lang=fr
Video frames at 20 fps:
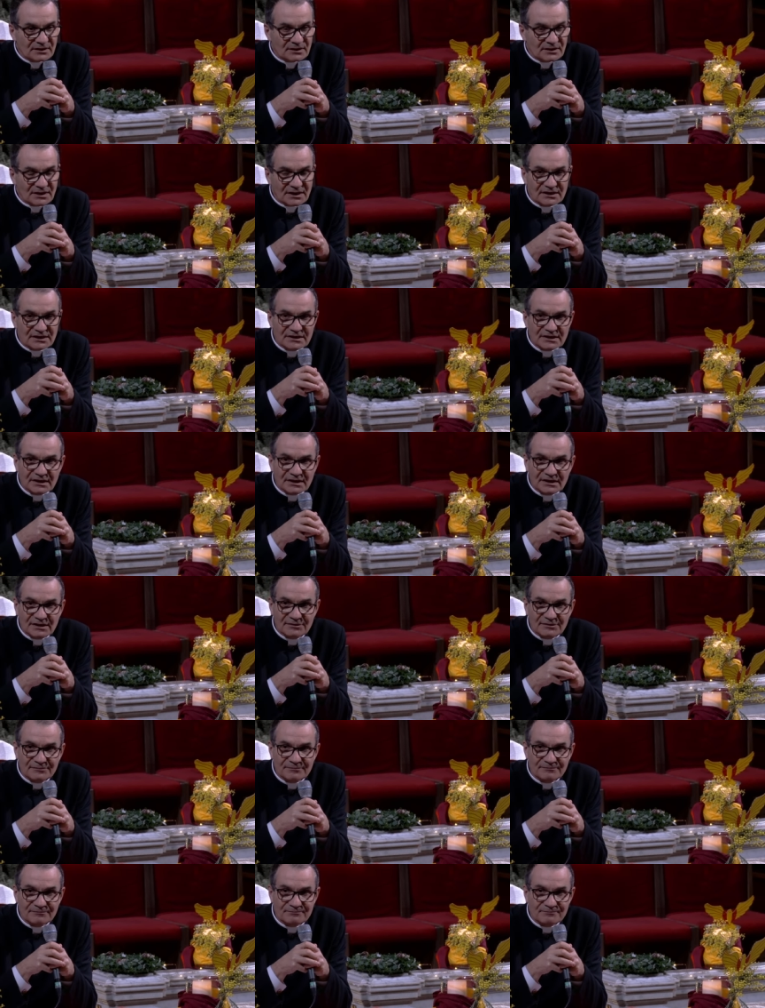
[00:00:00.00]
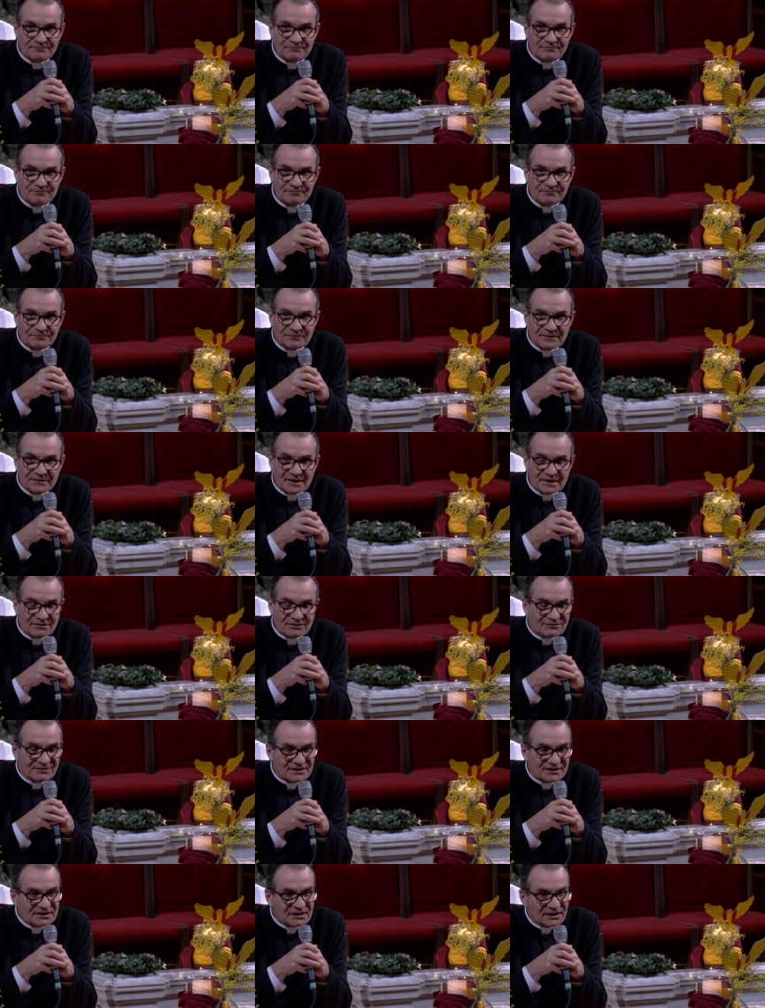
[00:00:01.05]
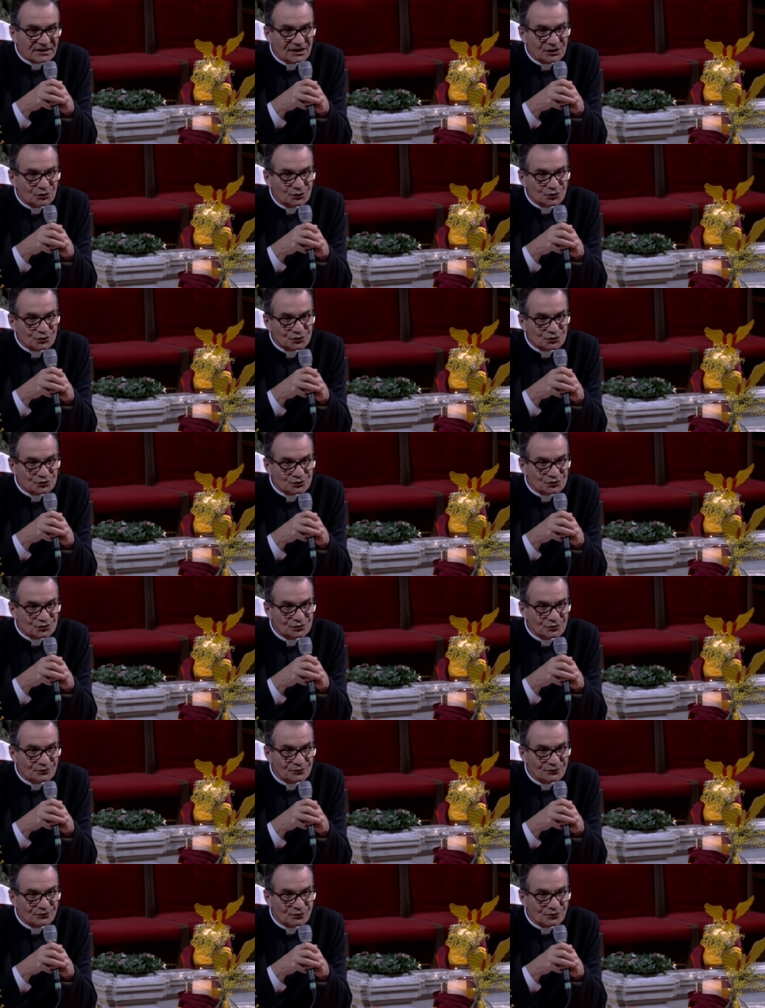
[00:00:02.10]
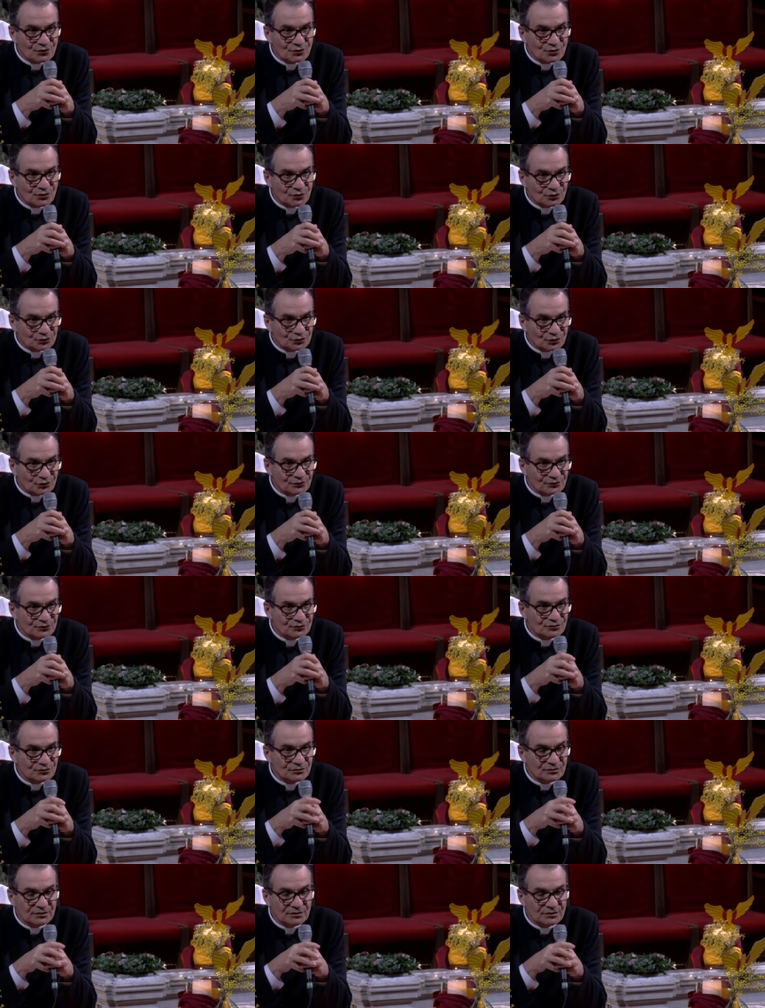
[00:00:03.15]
Quelqu'un va dire quelque chose de faux contre vous.